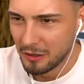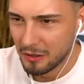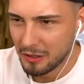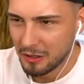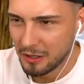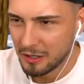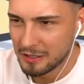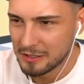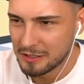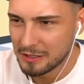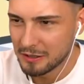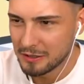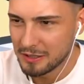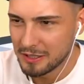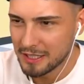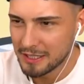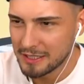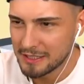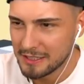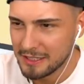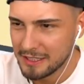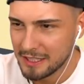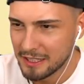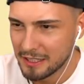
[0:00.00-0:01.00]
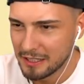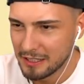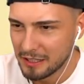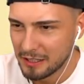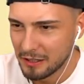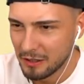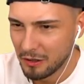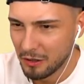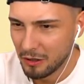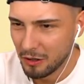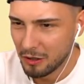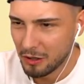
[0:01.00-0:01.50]
Gott. Und jetzt hier.
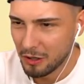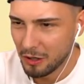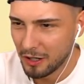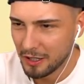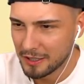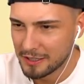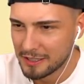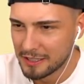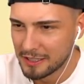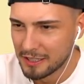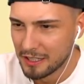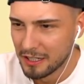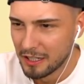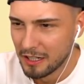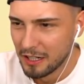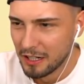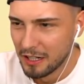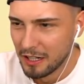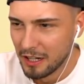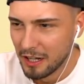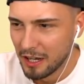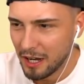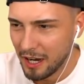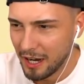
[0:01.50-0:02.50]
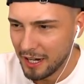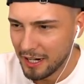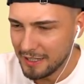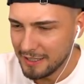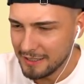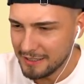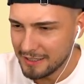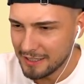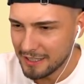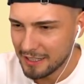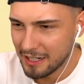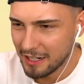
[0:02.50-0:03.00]
Oh Gott.
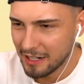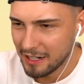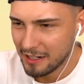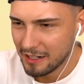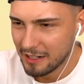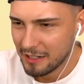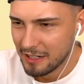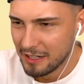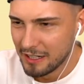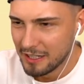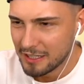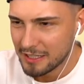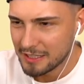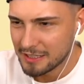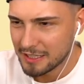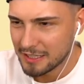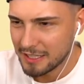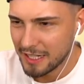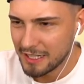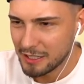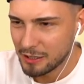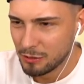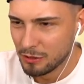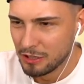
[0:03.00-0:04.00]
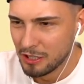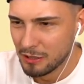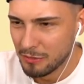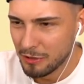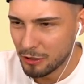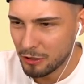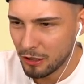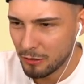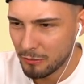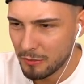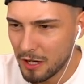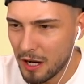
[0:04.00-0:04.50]
Alter. Das hat er echt gut
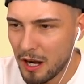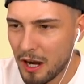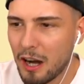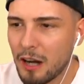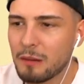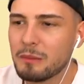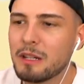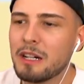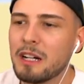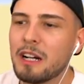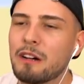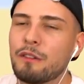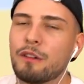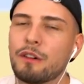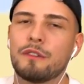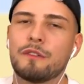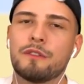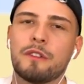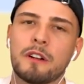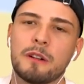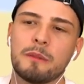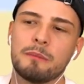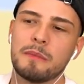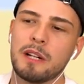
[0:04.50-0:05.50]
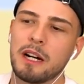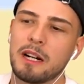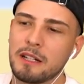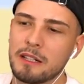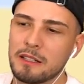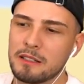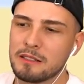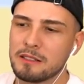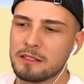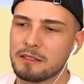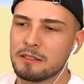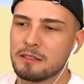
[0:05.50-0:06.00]
hinbekommen, ne? Aber er wurde vor dem
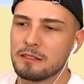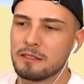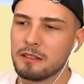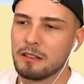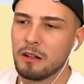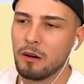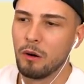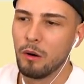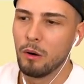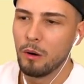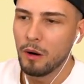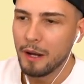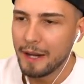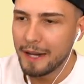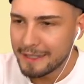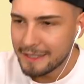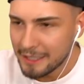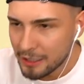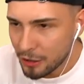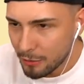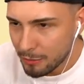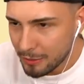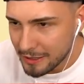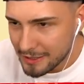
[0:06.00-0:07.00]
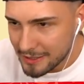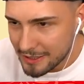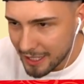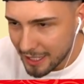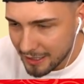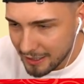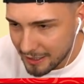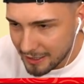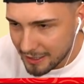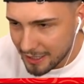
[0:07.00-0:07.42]
Nugget. Oh, er hätte komplett Nugget